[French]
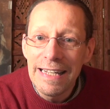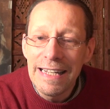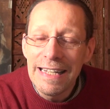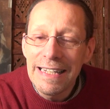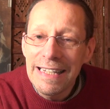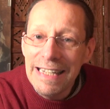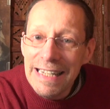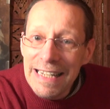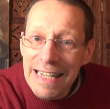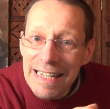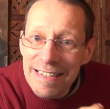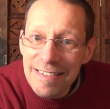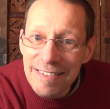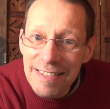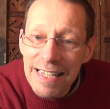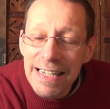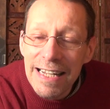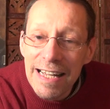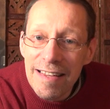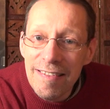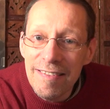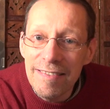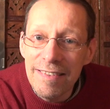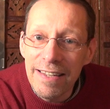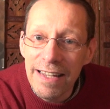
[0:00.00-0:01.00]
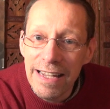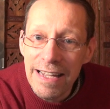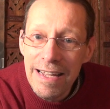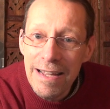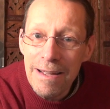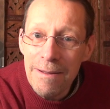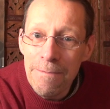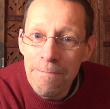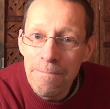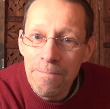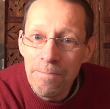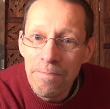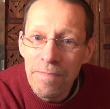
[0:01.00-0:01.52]
qu'il est séquestré
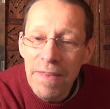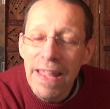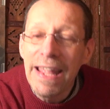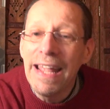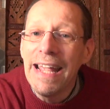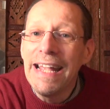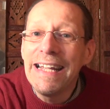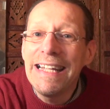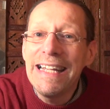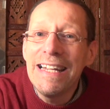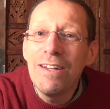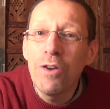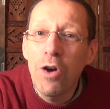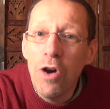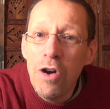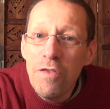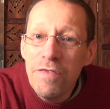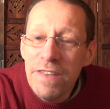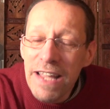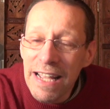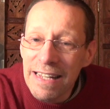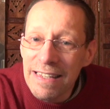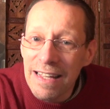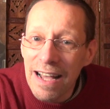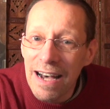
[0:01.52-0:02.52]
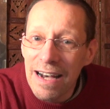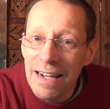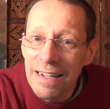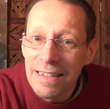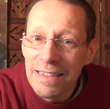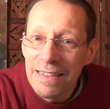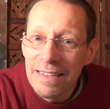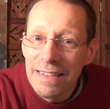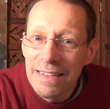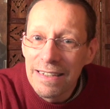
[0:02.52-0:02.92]
et qu'il reviendra